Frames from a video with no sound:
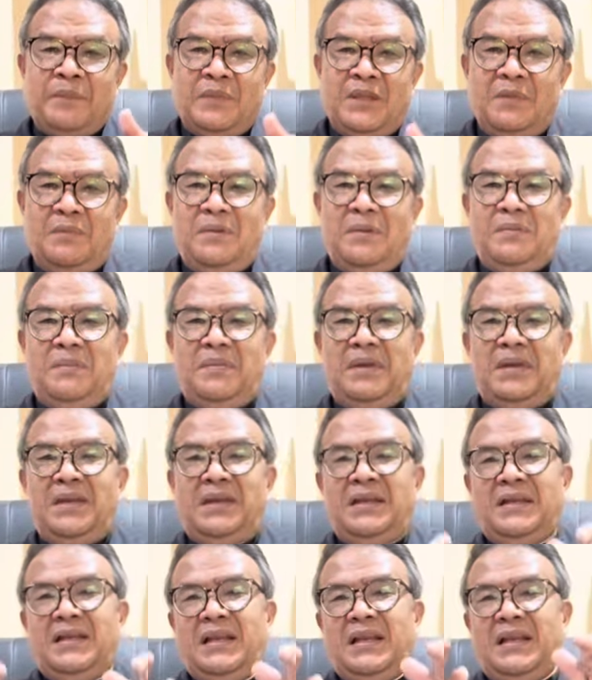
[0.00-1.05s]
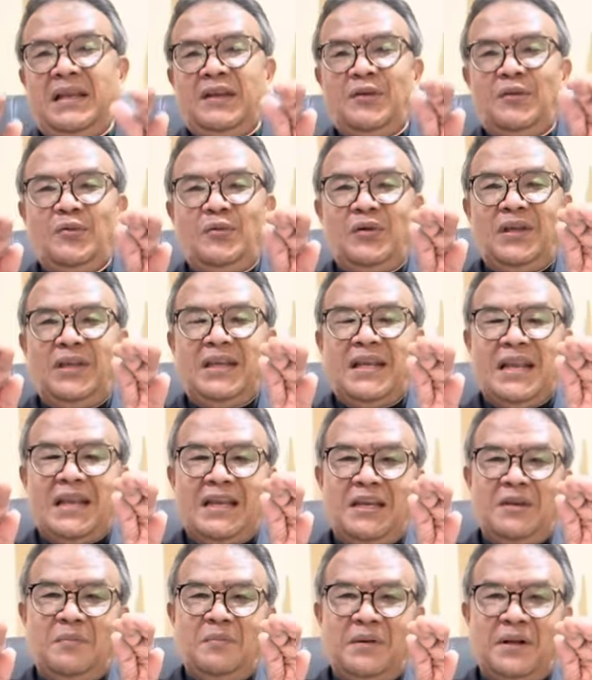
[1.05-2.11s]
dibimbing, dilindungi,
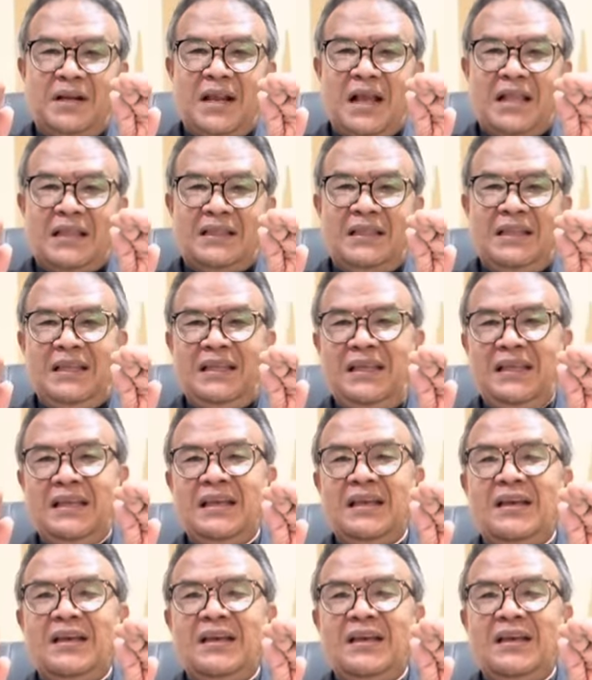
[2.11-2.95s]
dan diberkati